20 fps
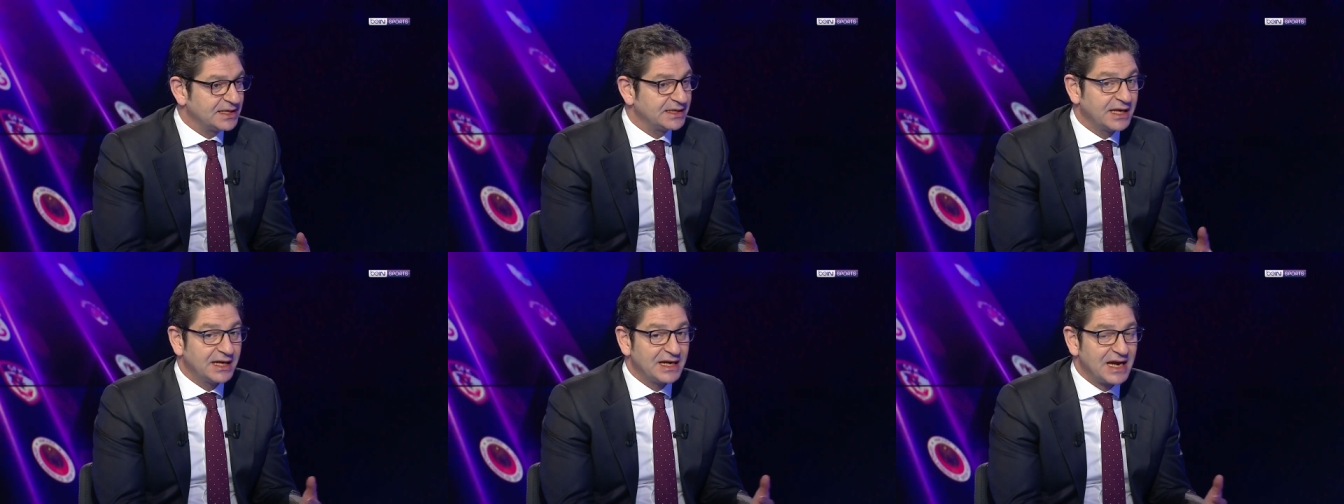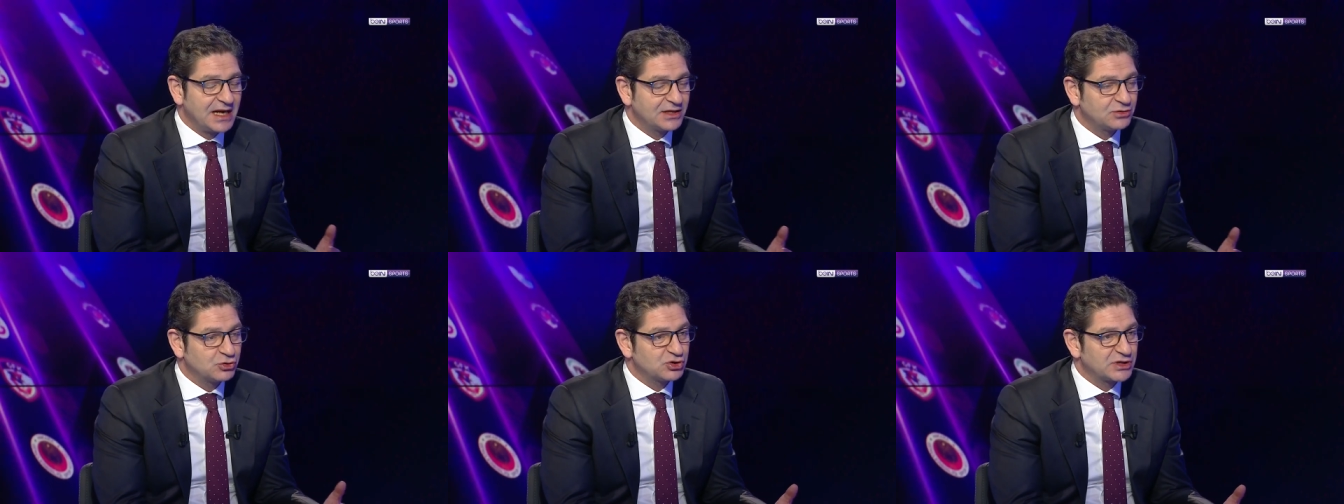
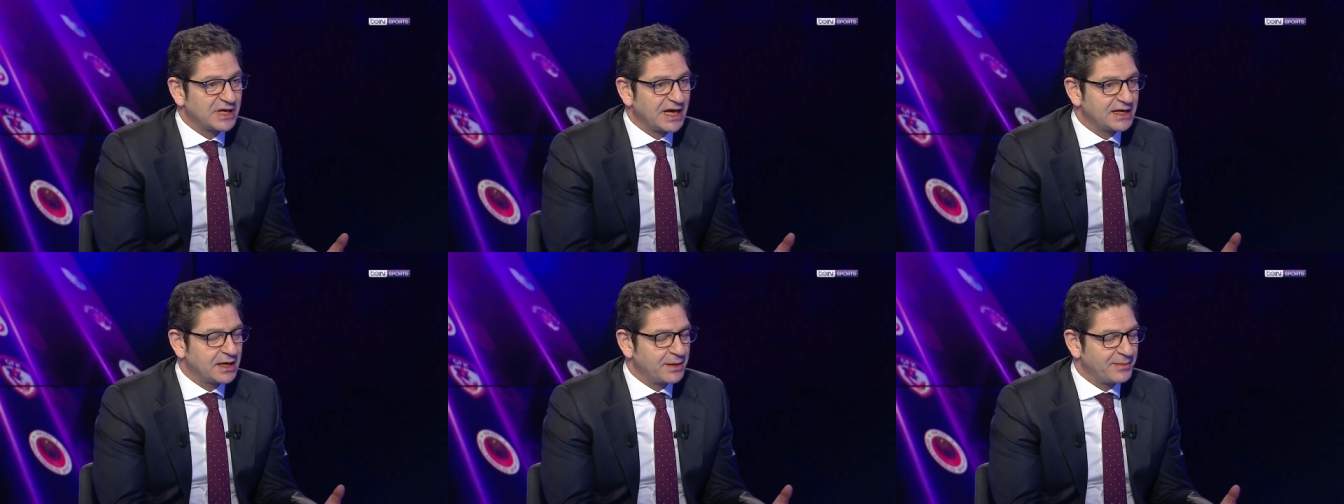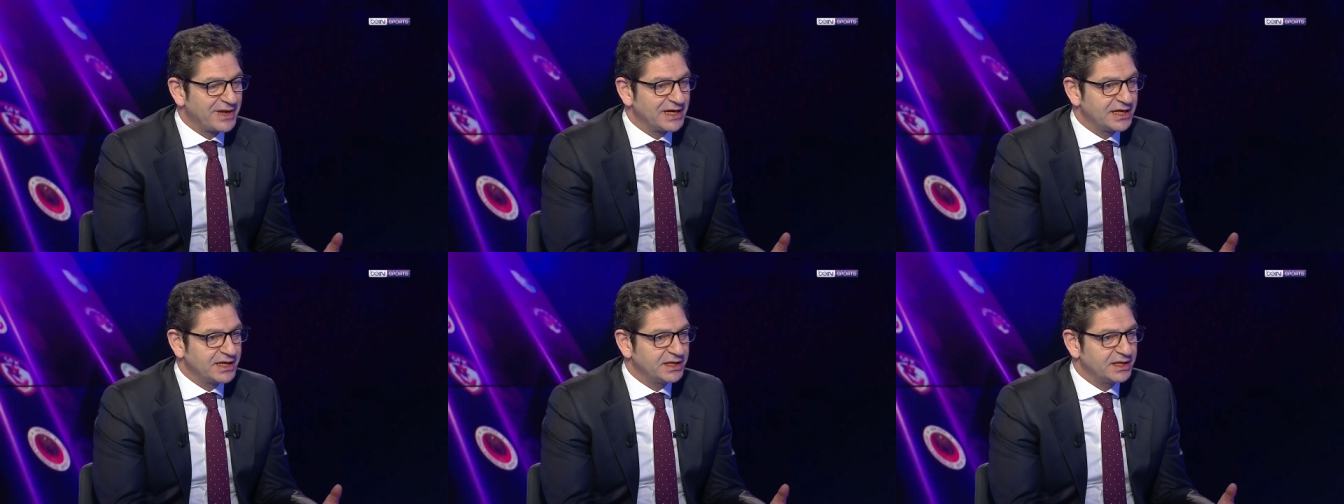neler
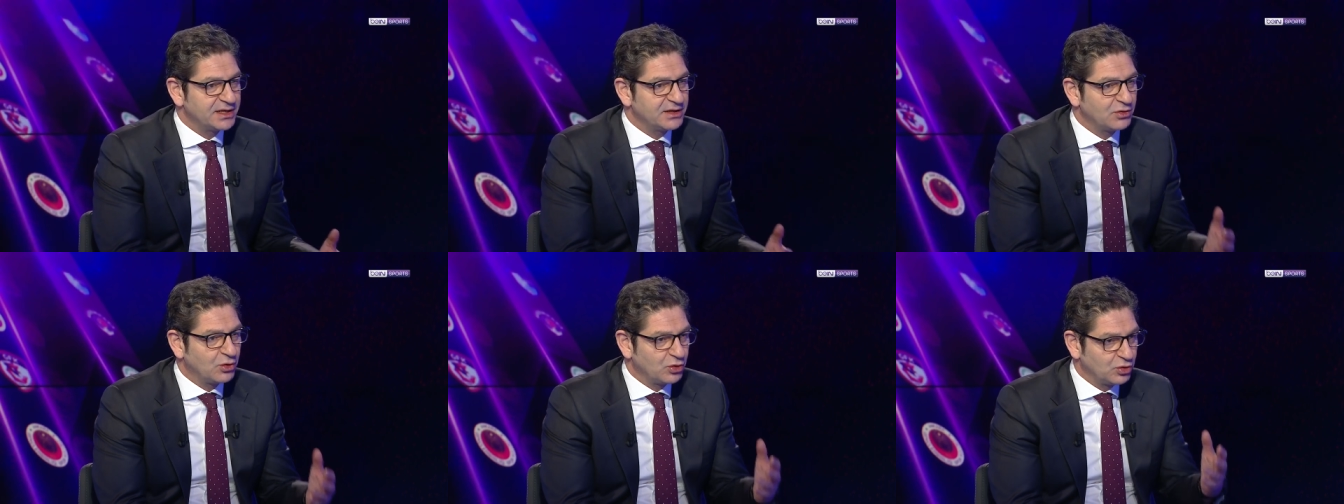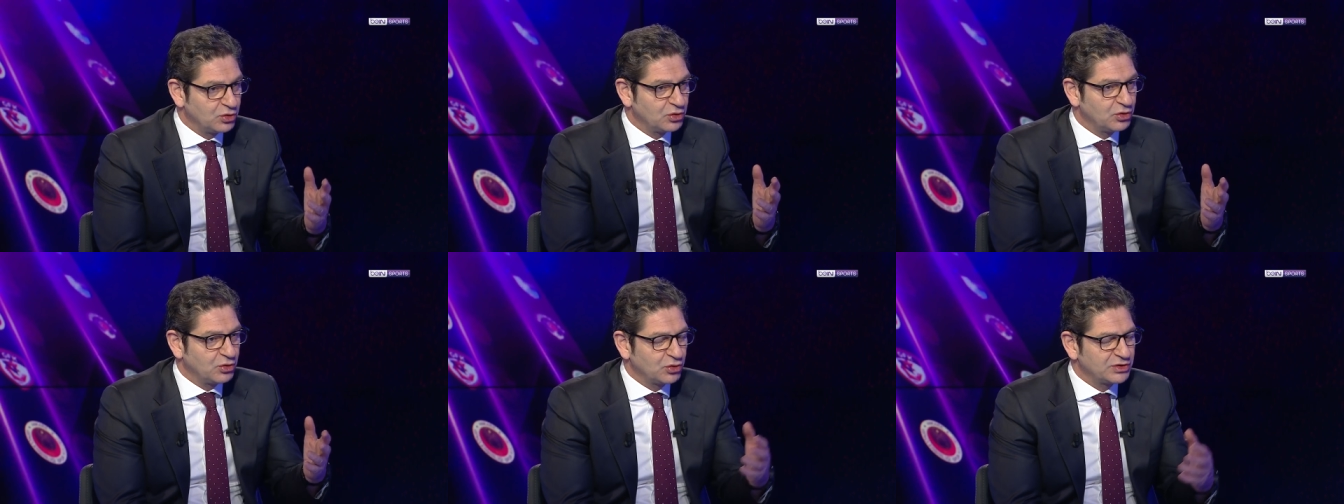düzenlemeli?
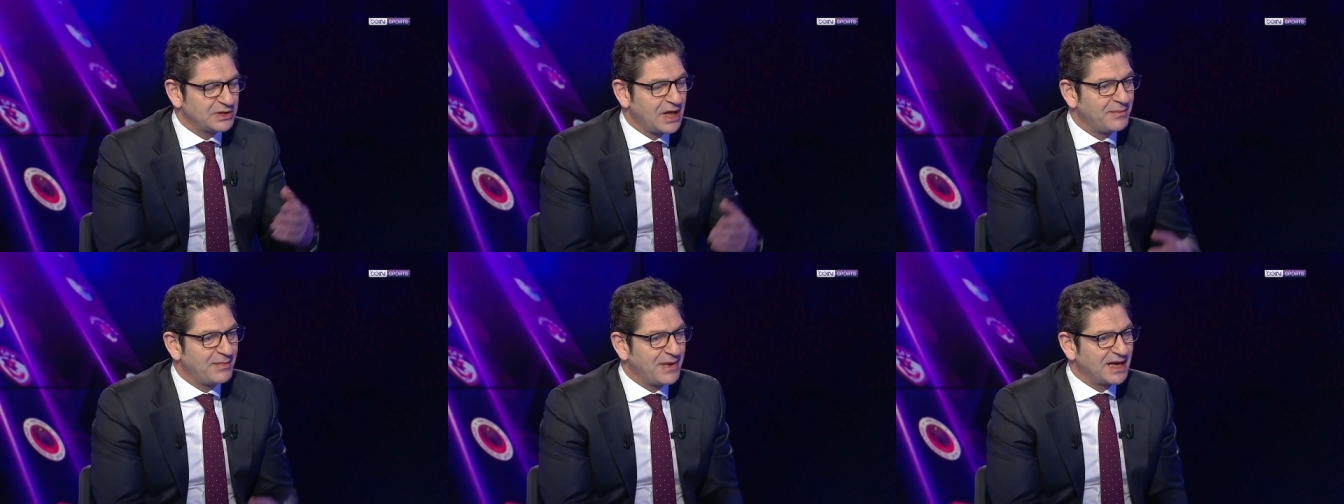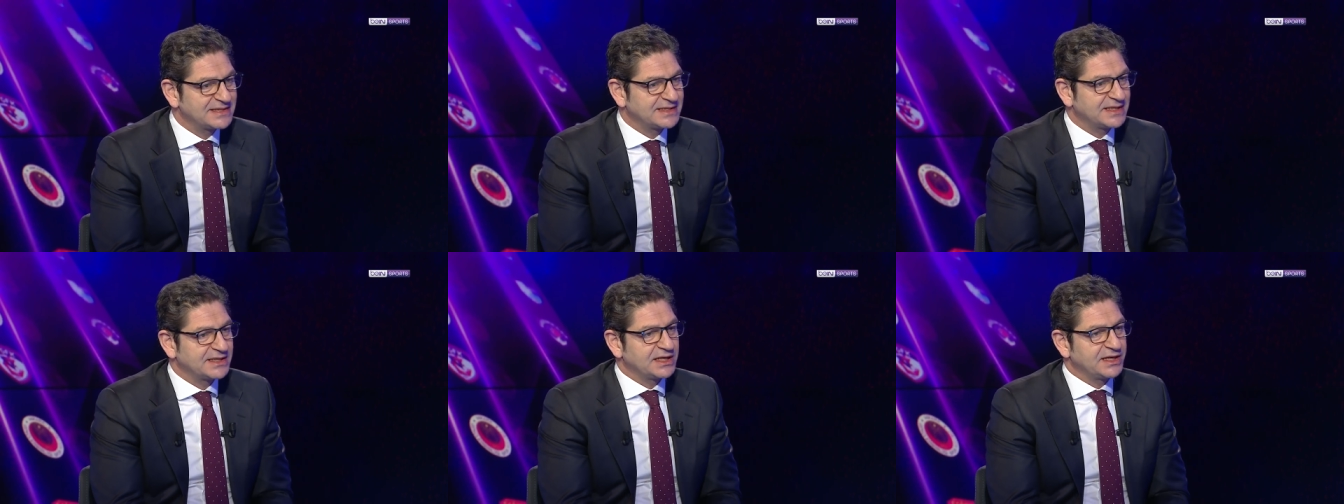Ondan
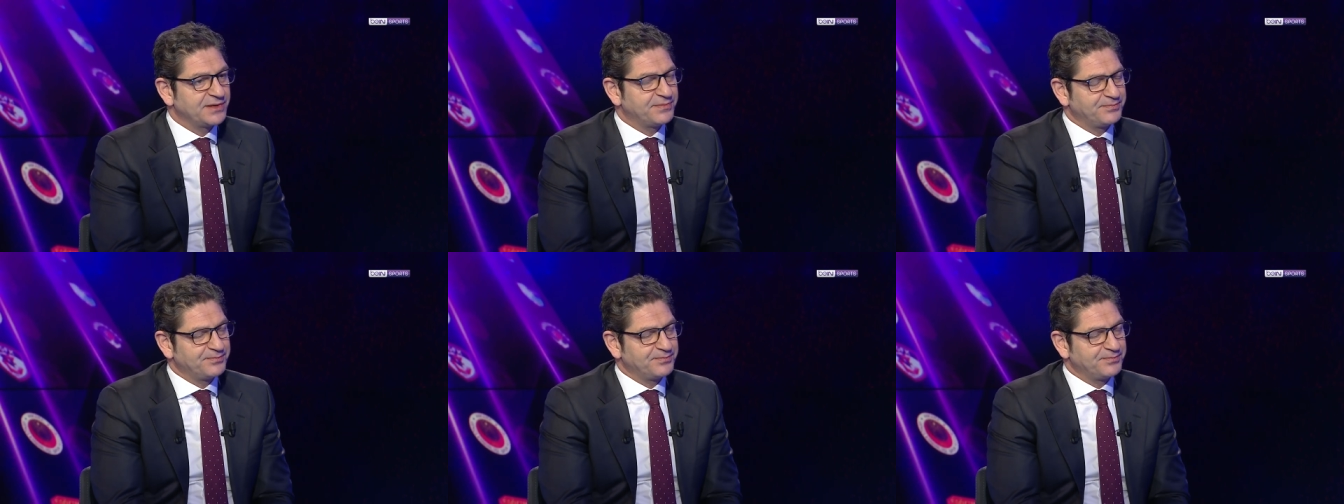bahsedelim.